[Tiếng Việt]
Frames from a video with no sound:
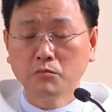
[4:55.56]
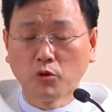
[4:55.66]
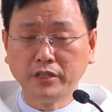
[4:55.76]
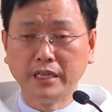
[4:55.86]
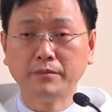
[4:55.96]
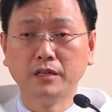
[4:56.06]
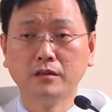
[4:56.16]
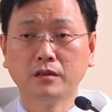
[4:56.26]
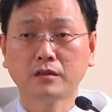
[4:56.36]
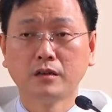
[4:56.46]
một điểm
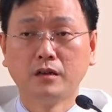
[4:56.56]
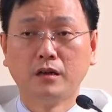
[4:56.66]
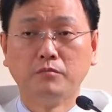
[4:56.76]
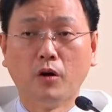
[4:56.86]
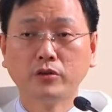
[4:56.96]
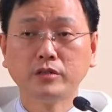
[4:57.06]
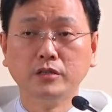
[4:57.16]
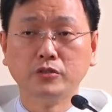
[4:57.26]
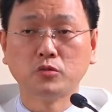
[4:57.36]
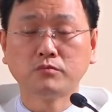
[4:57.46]
nữa mỗi
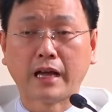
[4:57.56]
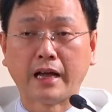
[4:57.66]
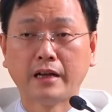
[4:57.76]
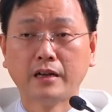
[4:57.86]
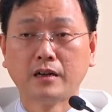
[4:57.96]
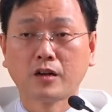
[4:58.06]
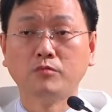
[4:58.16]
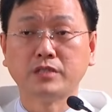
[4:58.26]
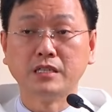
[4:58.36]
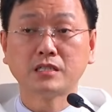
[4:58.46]
người chúng ta
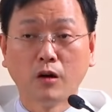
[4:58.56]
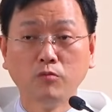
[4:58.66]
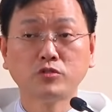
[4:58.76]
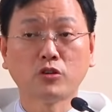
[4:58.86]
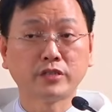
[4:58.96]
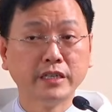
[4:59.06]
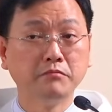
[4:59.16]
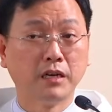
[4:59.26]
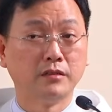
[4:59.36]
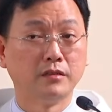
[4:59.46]
không chỉ sống cho
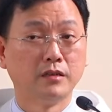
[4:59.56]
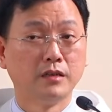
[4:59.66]
riêng mình